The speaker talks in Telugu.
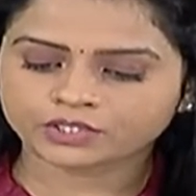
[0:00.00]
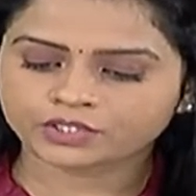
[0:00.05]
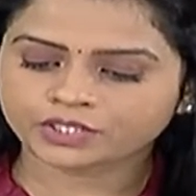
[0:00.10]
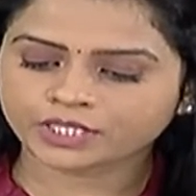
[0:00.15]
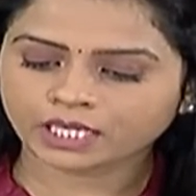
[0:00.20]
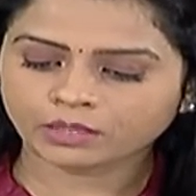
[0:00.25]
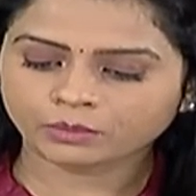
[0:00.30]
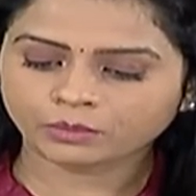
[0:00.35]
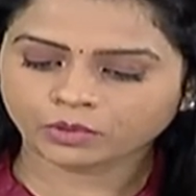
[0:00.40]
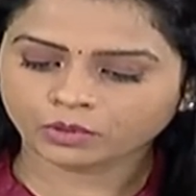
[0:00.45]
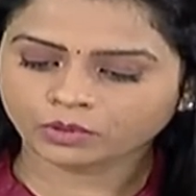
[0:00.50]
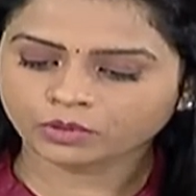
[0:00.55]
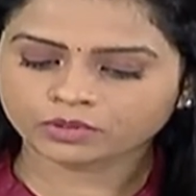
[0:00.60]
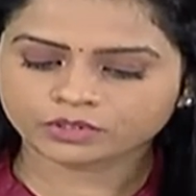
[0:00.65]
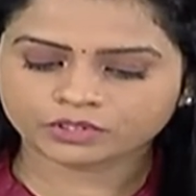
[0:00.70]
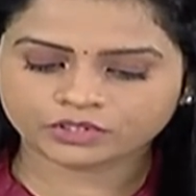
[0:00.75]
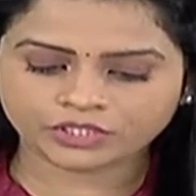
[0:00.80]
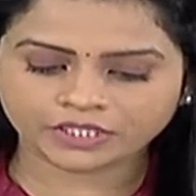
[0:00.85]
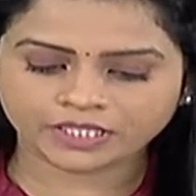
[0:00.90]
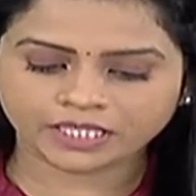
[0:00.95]
డిఎల్ఓ
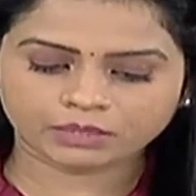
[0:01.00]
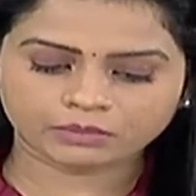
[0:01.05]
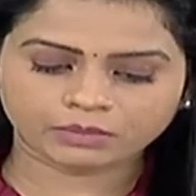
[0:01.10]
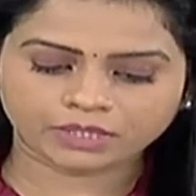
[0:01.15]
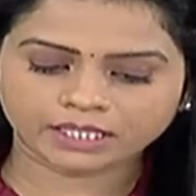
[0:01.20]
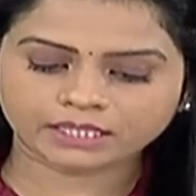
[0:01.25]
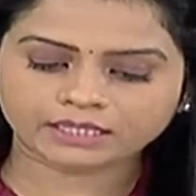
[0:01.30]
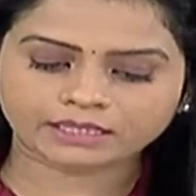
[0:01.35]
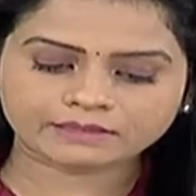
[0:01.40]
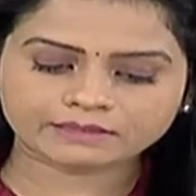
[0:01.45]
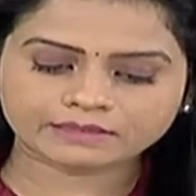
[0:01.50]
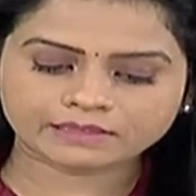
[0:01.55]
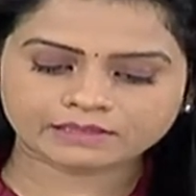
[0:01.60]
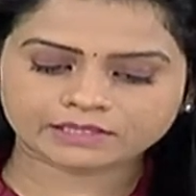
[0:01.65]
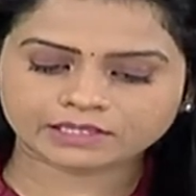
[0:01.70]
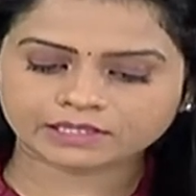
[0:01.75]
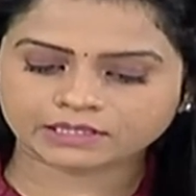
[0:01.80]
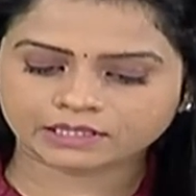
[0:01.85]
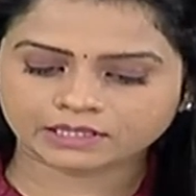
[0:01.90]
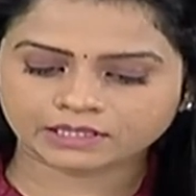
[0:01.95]
డిఎన్బి
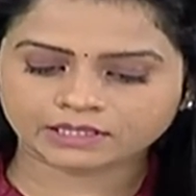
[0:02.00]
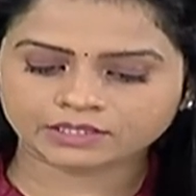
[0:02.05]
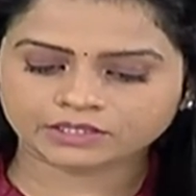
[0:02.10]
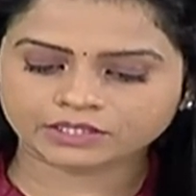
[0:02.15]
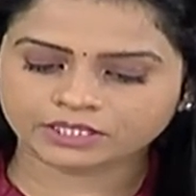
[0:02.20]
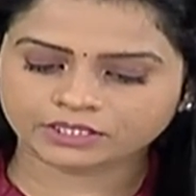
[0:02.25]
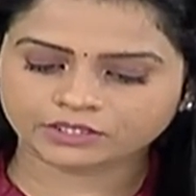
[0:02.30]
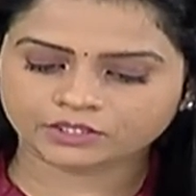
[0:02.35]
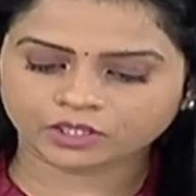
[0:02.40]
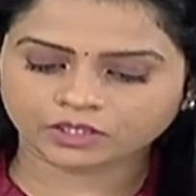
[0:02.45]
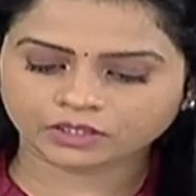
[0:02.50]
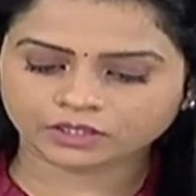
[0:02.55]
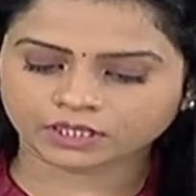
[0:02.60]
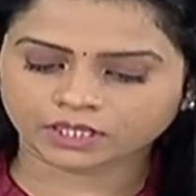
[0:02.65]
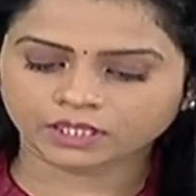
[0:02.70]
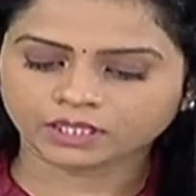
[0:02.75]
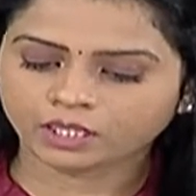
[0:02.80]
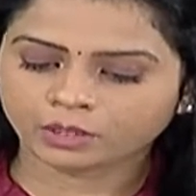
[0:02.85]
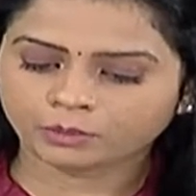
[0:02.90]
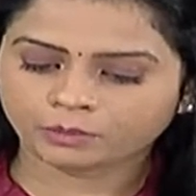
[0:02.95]
కన్సల్టెంట్ ఈఎన్టీ
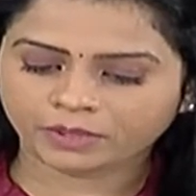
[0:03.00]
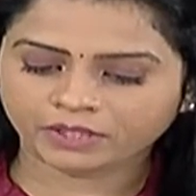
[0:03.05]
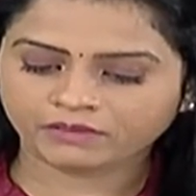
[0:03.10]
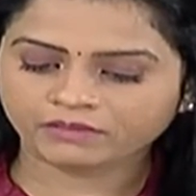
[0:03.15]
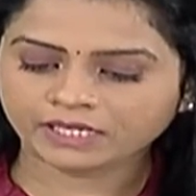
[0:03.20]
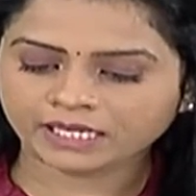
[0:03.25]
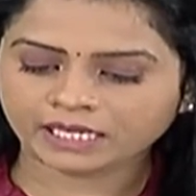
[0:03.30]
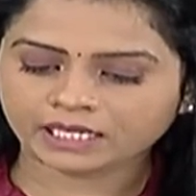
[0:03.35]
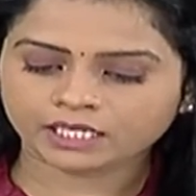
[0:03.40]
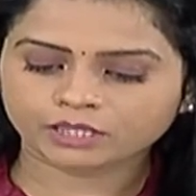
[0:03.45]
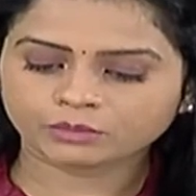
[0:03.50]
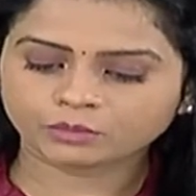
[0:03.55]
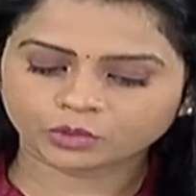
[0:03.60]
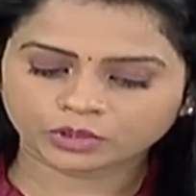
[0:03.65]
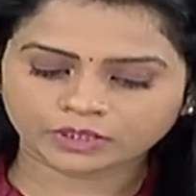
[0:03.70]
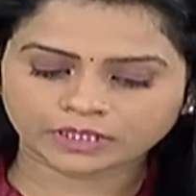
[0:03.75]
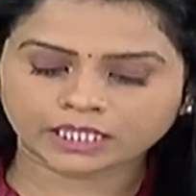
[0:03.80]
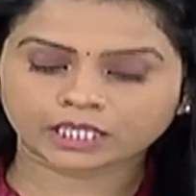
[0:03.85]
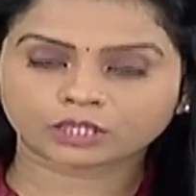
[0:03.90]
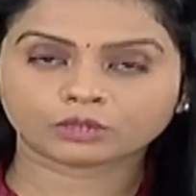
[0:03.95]
డాక్టర్ పివిఎల్ఎన్
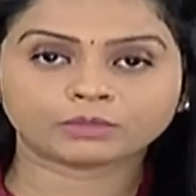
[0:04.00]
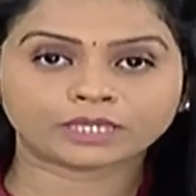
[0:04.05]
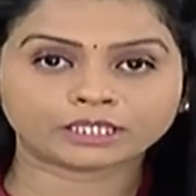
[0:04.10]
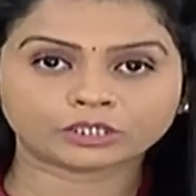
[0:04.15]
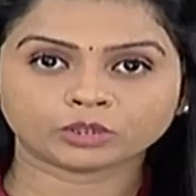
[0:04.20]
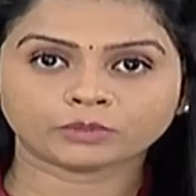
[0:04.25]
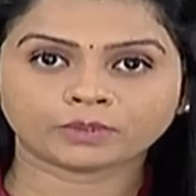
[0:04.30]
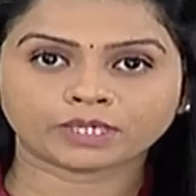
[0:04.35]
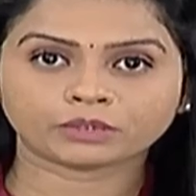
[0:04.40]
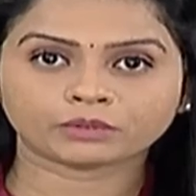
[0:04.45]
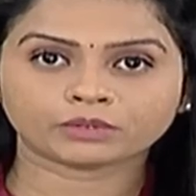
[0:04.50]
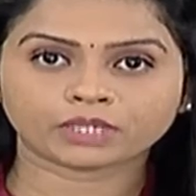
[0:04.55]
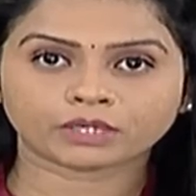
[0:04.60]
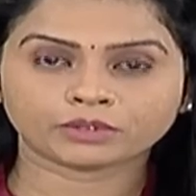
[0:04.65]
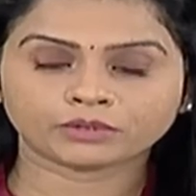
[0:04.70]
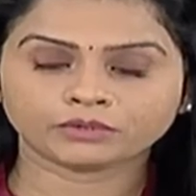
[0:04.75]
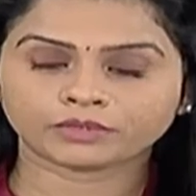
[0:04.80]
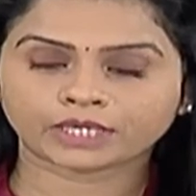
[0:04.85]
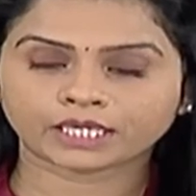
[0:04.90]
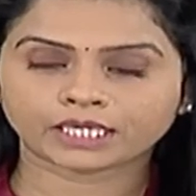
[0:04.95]
మూర్తి గారు మనతో పాటు
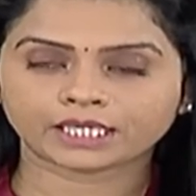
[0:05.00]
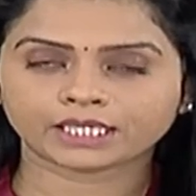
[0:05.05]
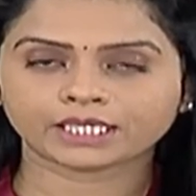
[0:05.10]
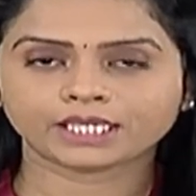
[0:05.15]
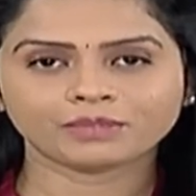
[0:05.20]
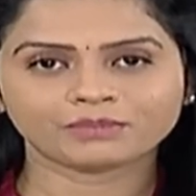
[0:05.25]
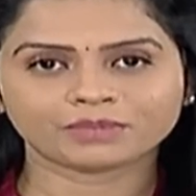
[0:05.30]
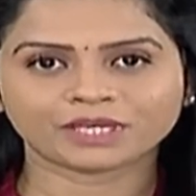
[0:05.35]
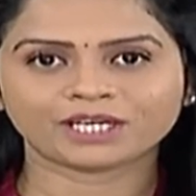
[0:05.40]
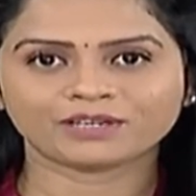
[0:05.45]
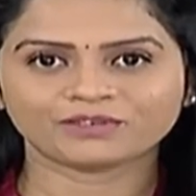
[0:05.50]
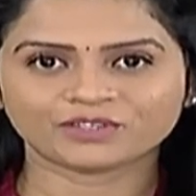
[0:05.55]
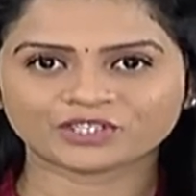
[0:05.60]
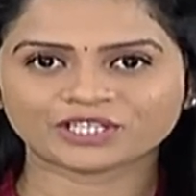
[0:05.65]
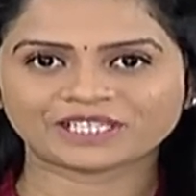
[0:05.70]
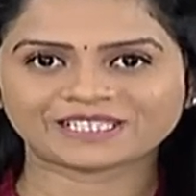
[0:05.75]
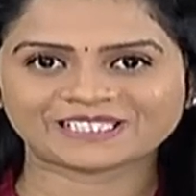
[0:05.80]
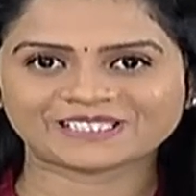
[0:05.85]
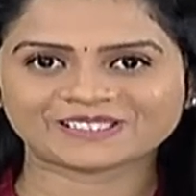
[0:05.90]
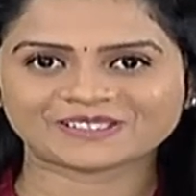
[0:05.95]
ఉన్నారు వారిని అడిగి మరిన్ని
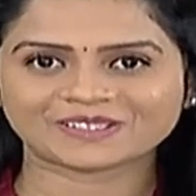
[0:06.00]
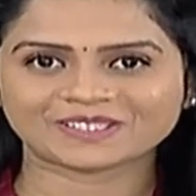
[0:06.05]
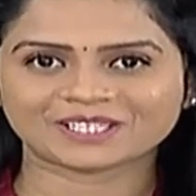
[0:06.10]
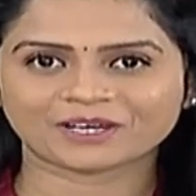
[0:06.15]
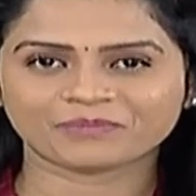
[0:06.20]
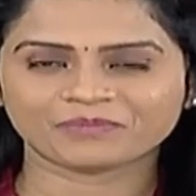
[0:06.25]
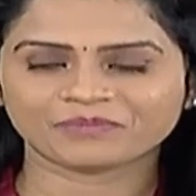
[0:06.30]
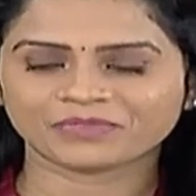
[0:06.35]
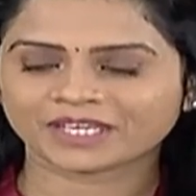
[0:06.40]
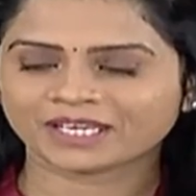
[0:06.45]
విషయాలు తెలుసుకుందాం